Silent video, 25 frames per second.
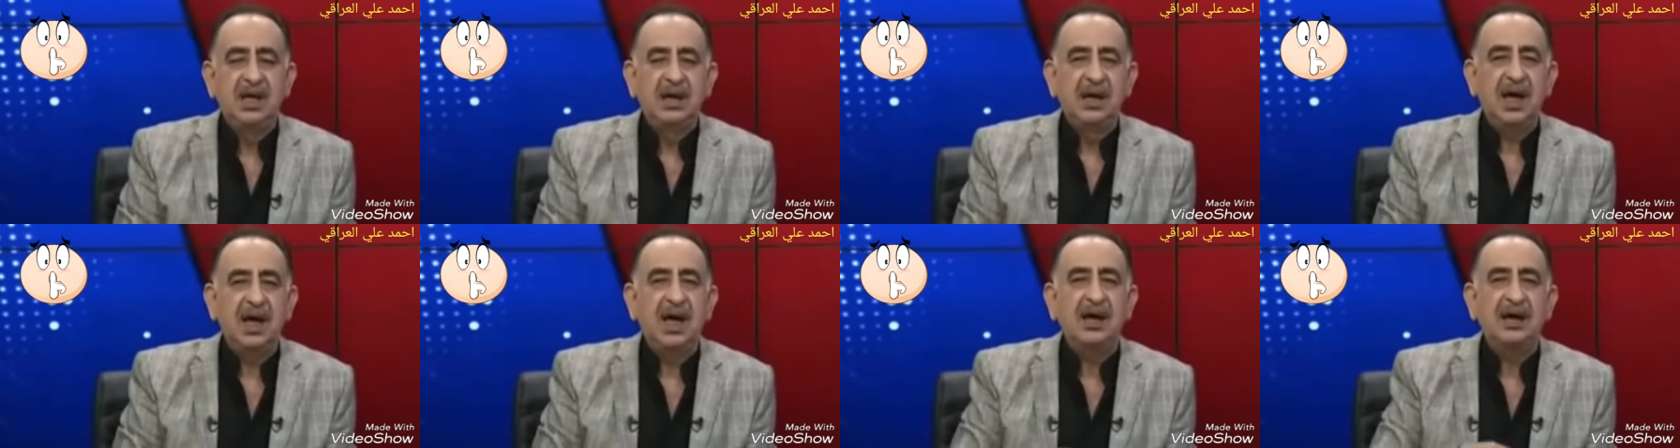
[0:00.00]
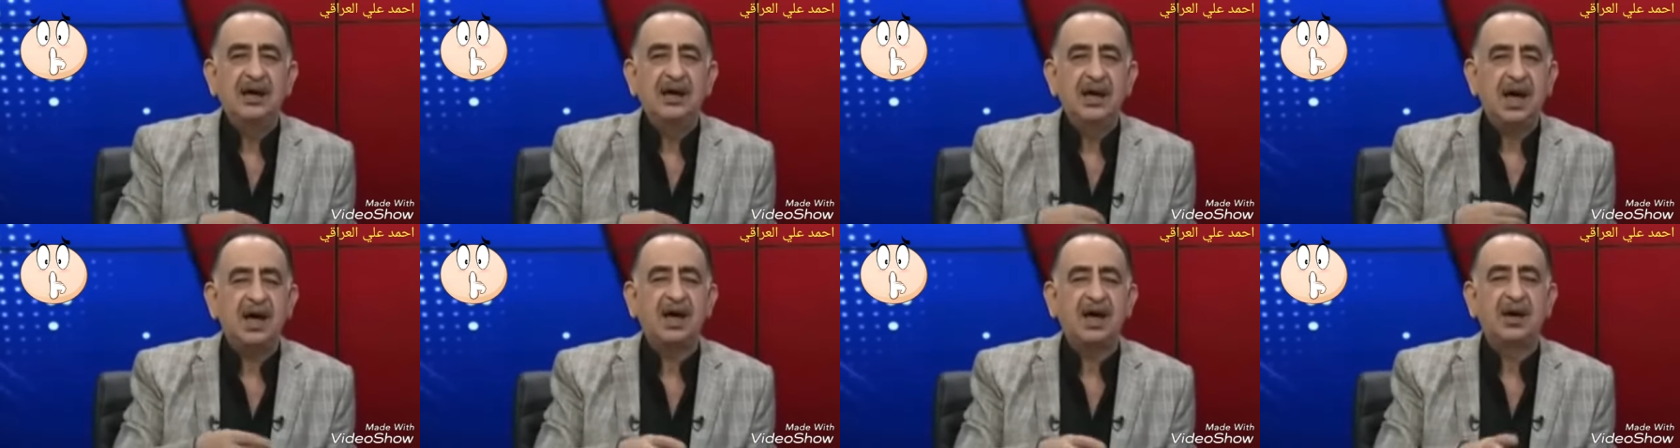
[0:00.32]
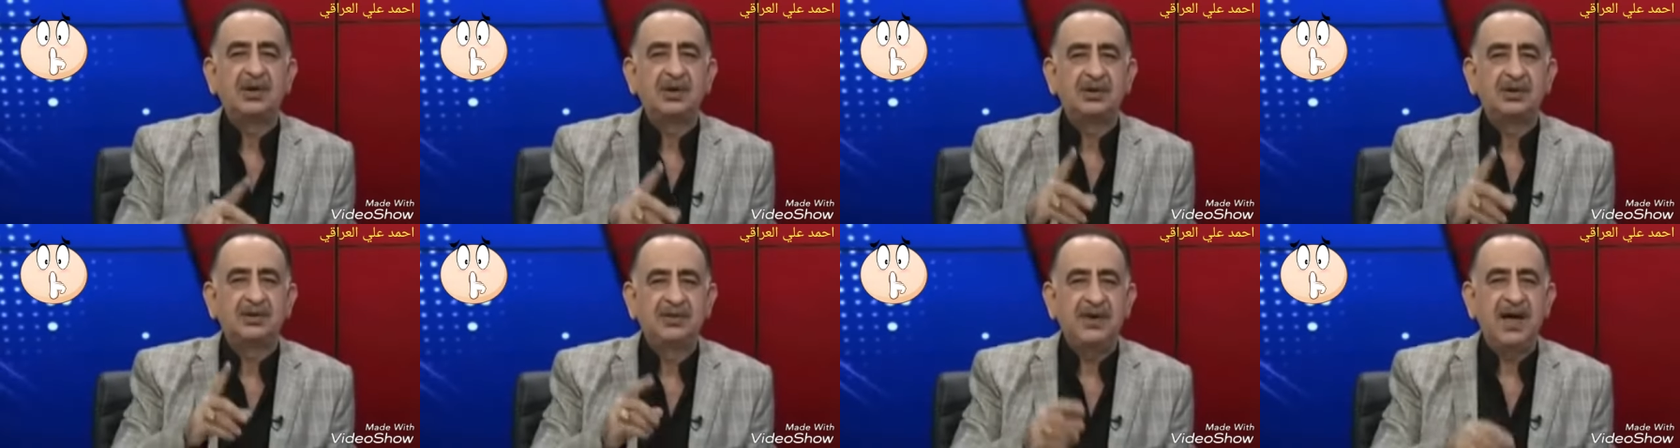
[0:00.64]

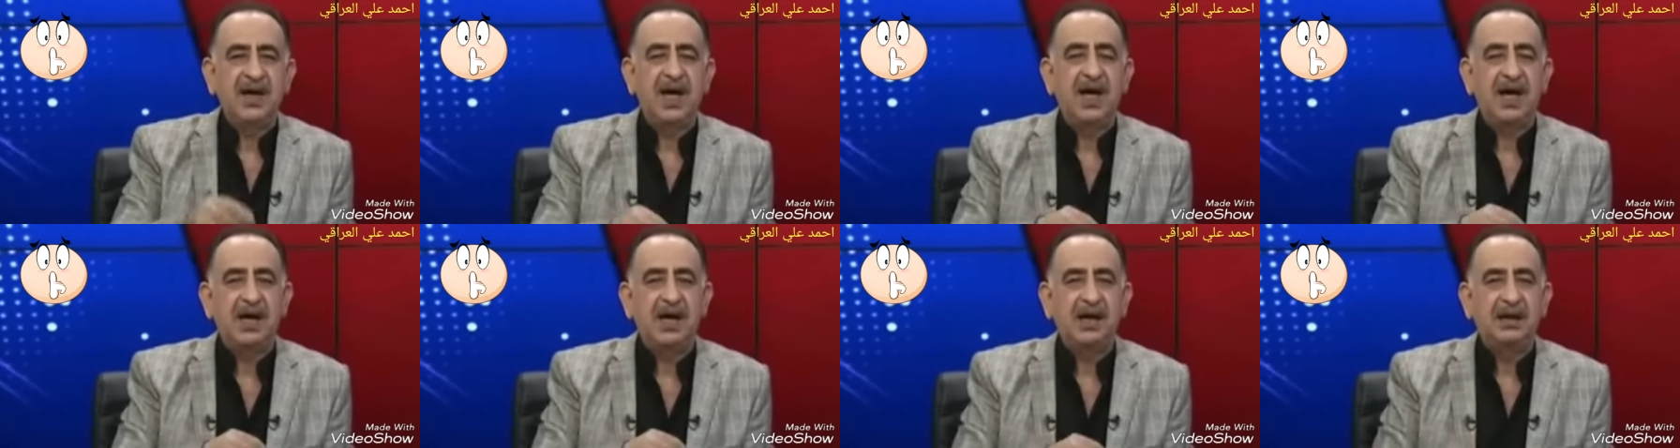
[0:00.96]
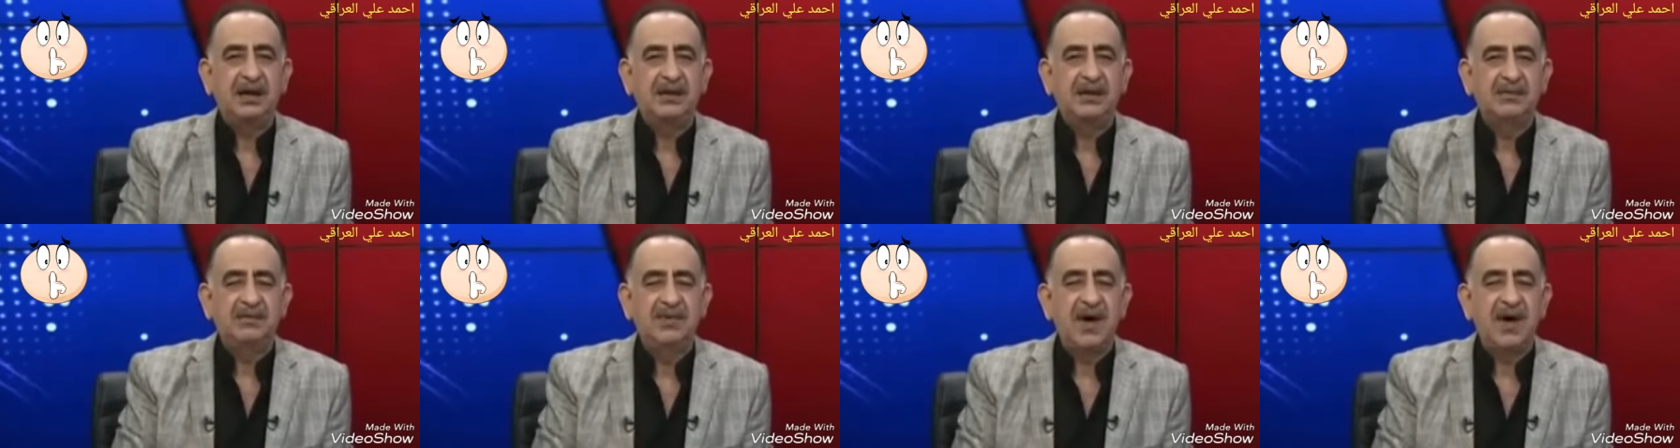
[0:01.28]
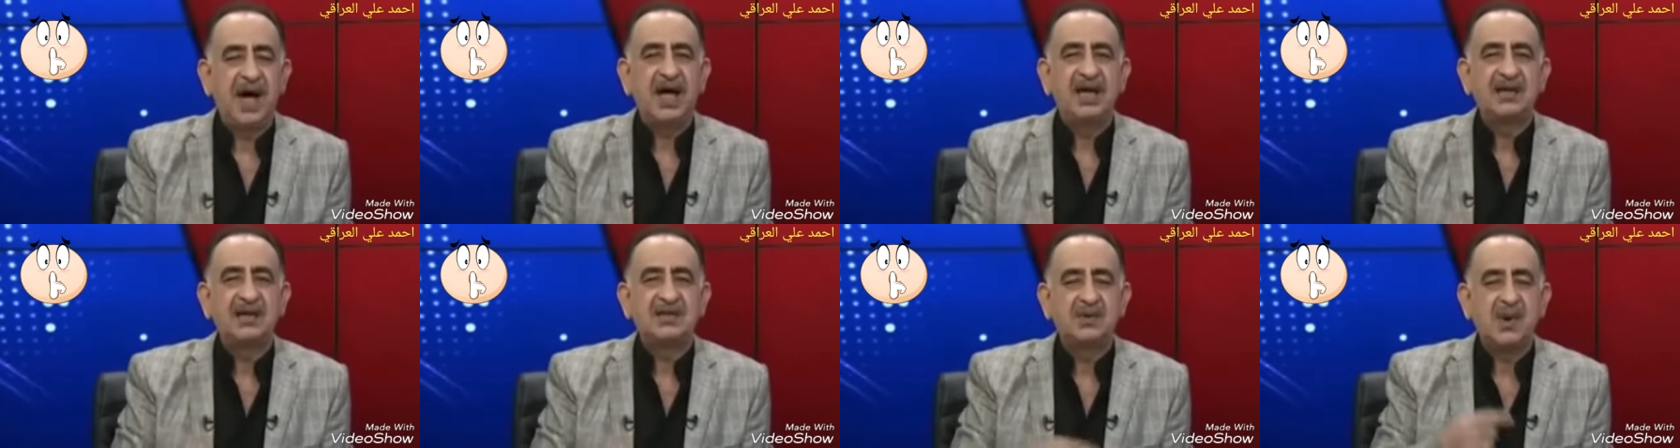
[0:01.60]
يخرج فيها
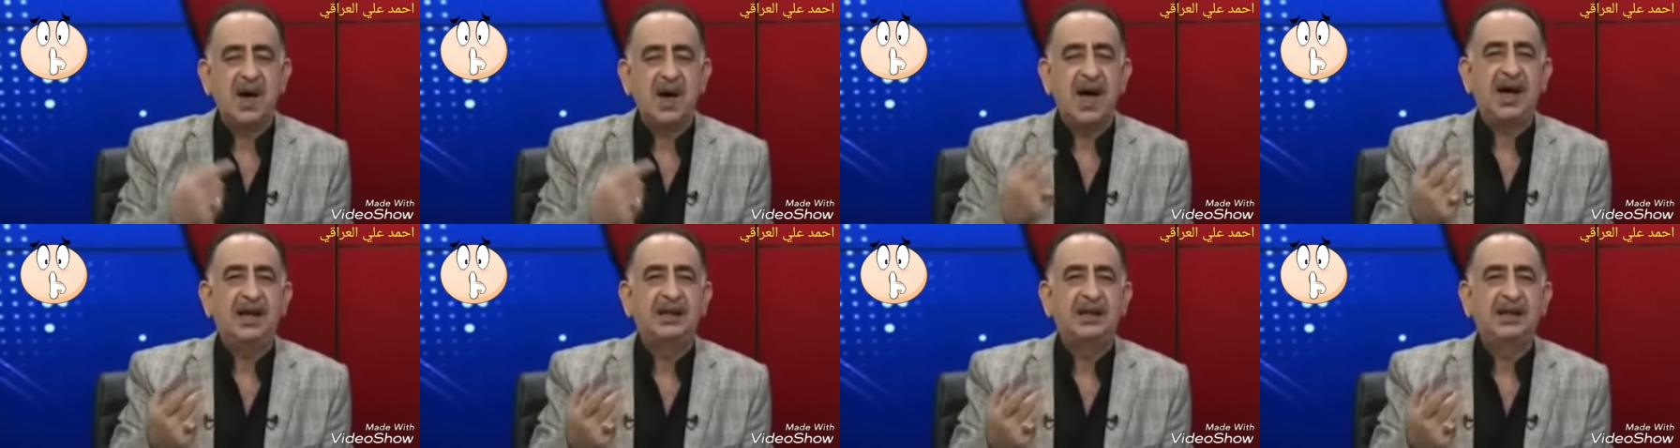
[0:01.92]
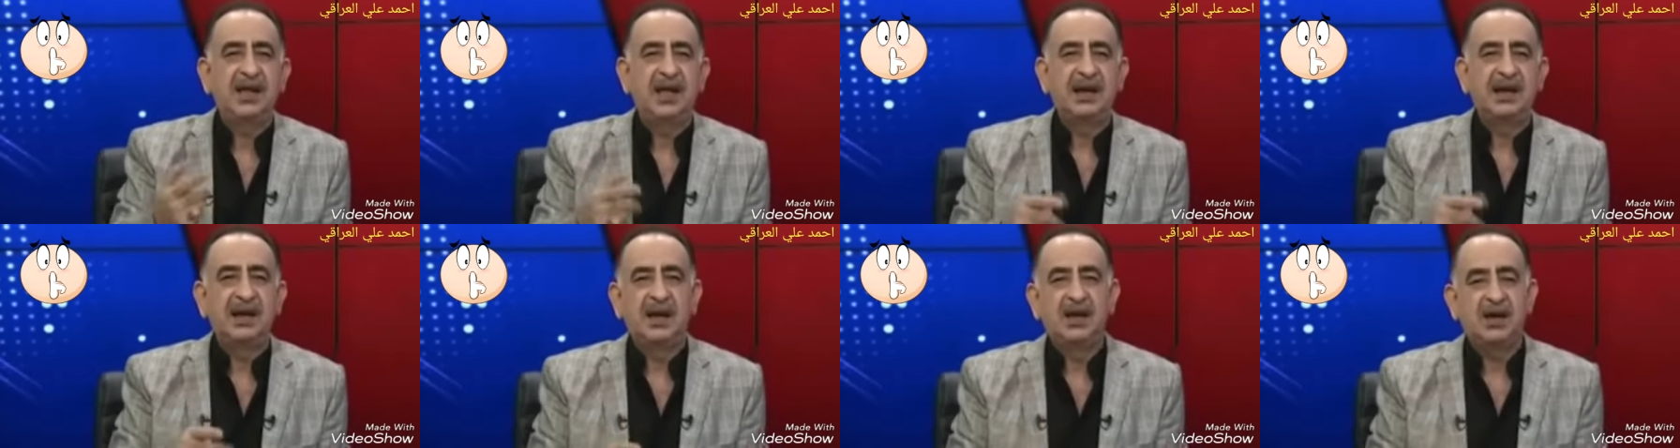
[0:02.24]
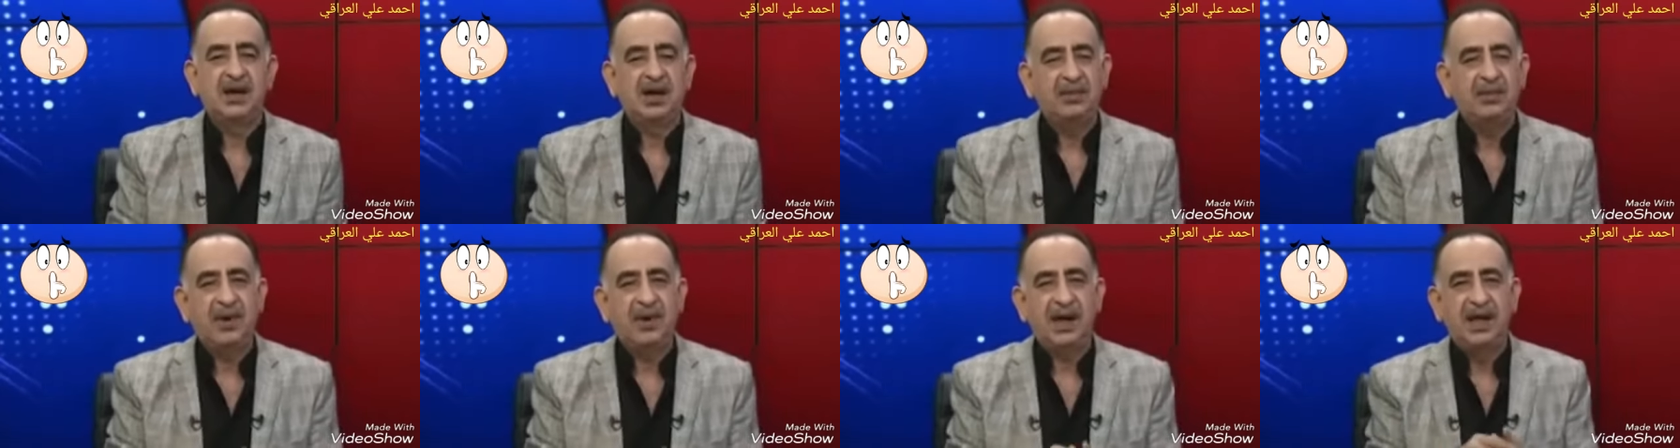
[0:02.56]
الفائز واحد لأن
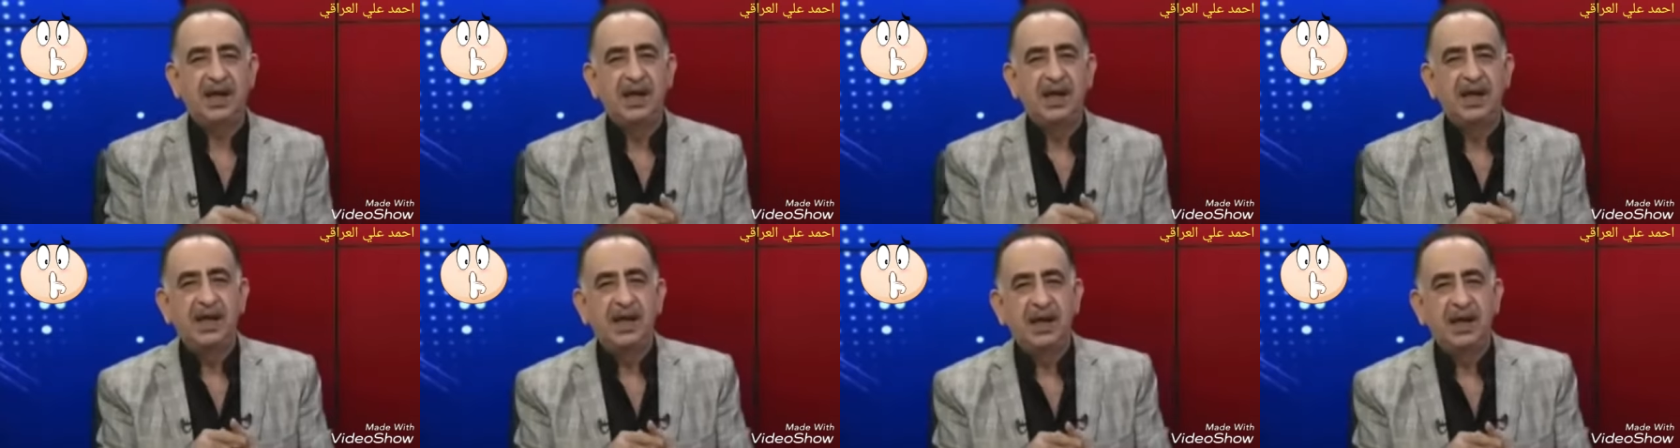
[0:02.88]
اللعبة